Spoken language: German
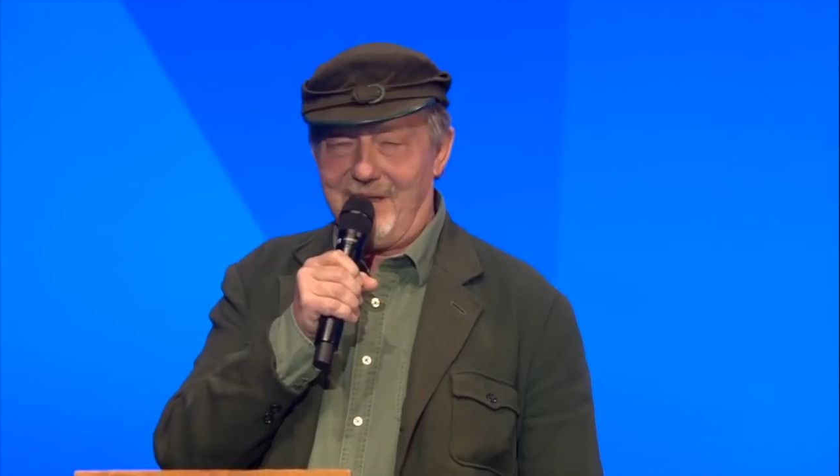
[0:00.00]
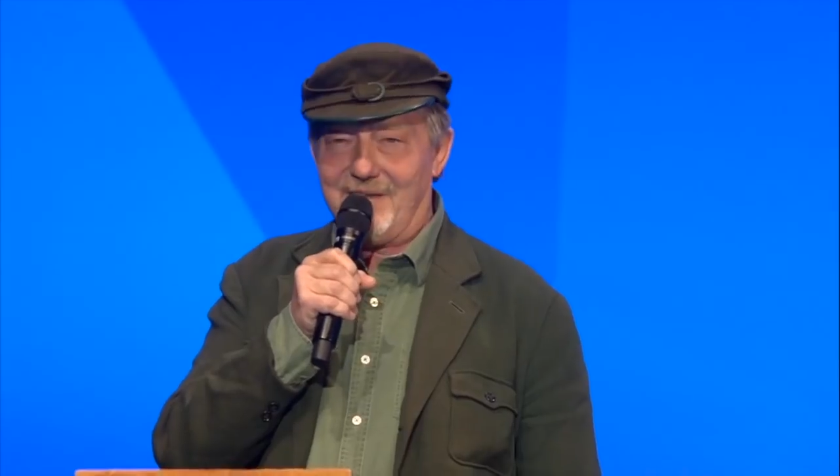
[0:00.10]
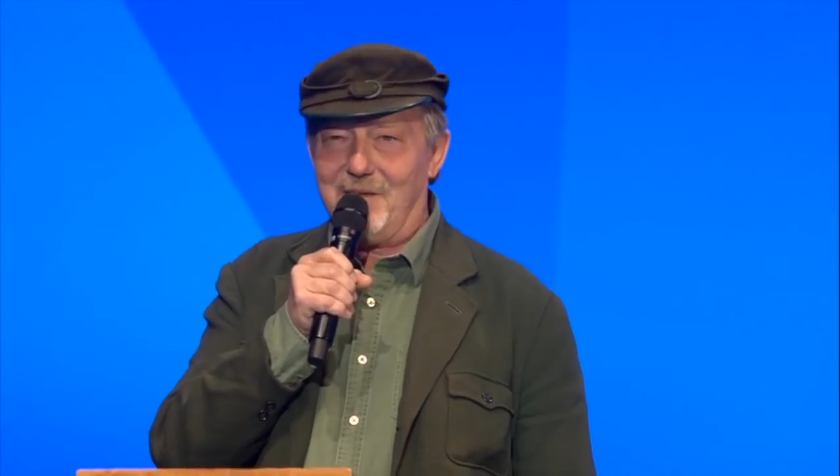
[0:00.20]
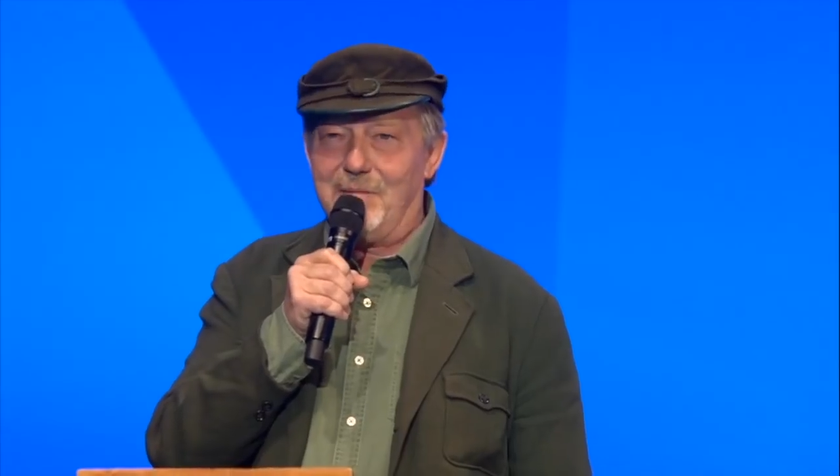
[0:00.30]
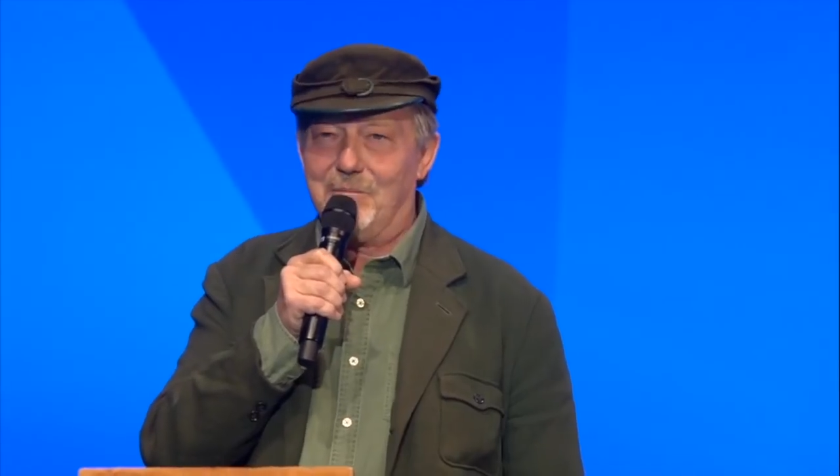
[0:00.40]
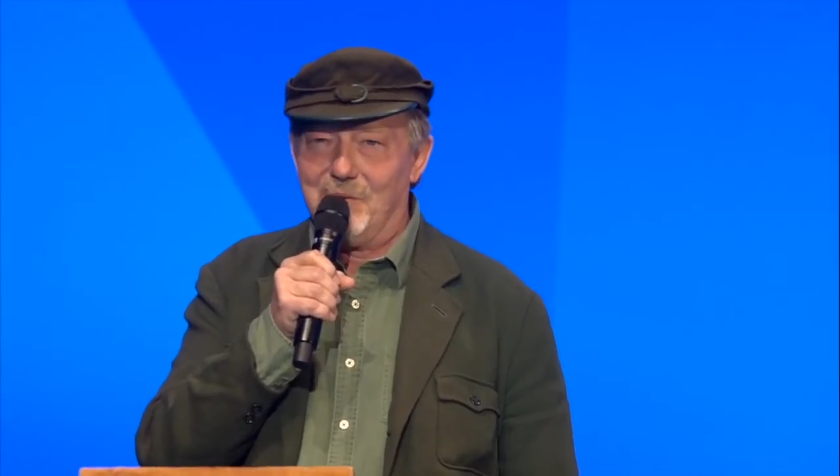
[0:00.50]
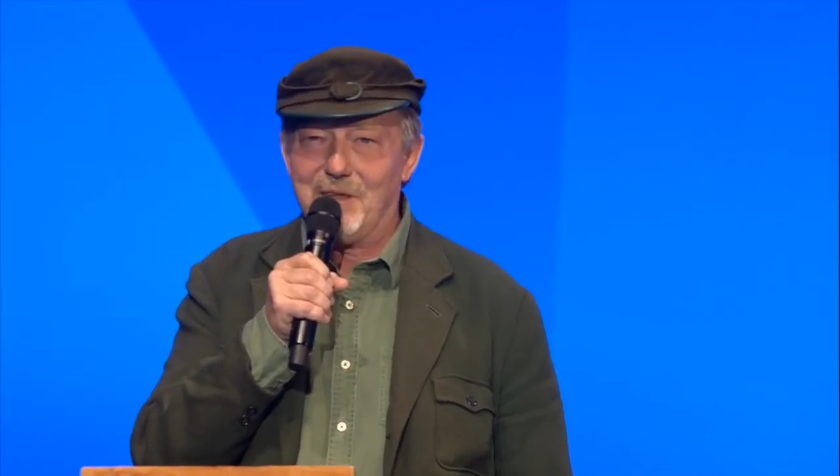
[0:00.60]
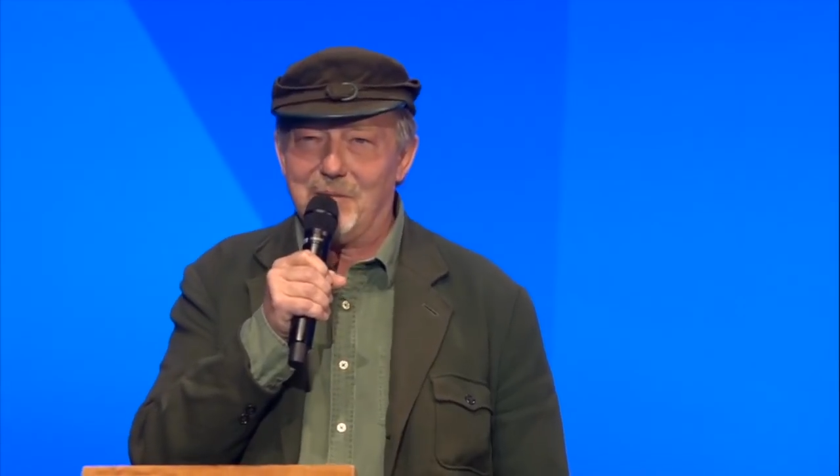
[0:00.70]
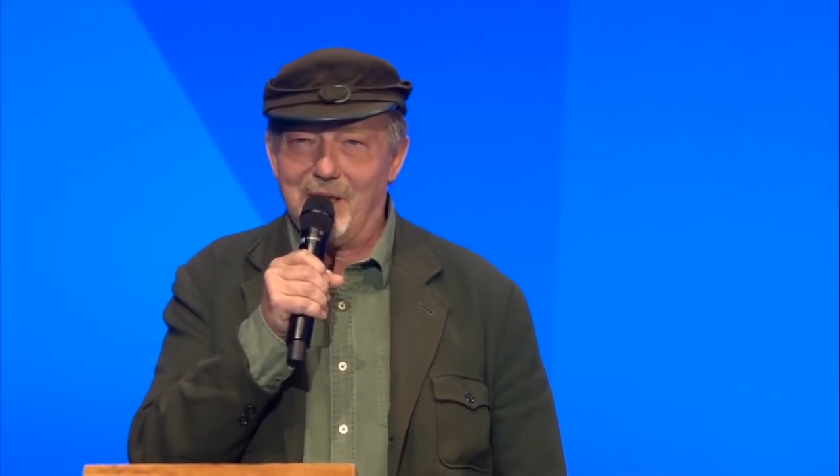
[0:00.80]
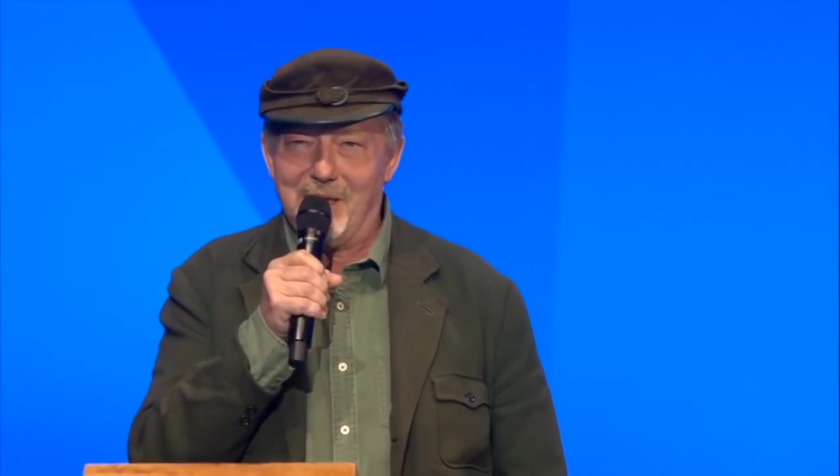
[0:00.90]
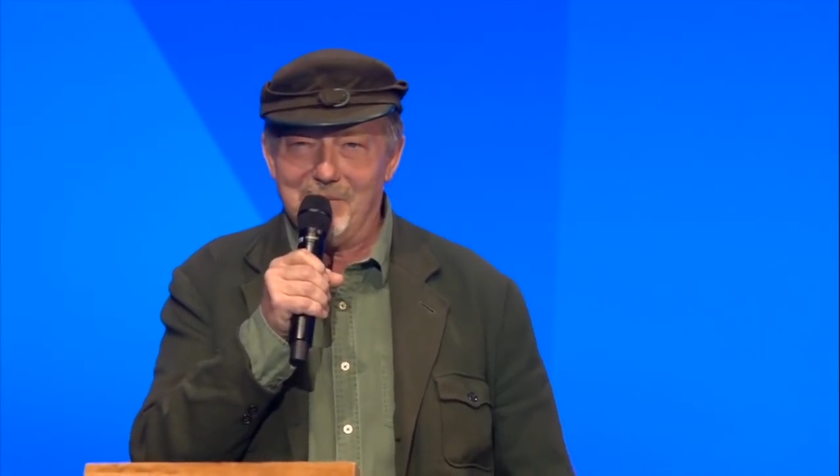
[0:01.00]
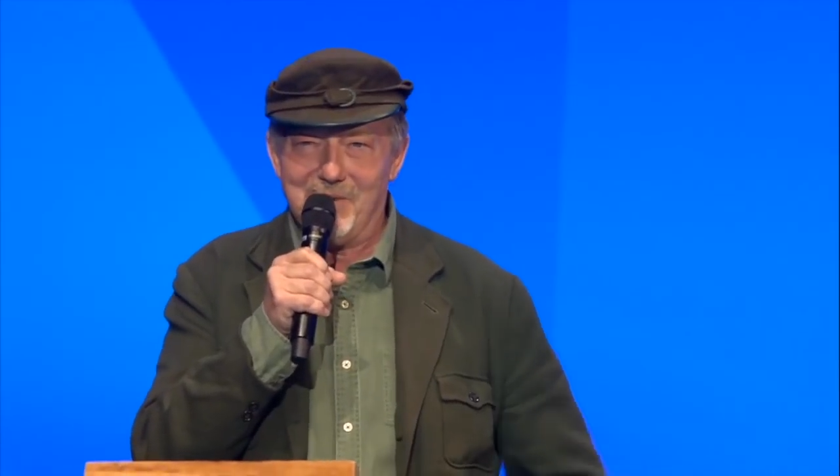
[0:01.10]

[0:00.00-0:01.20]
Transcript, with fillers: Ich sage mal, munter bleiben,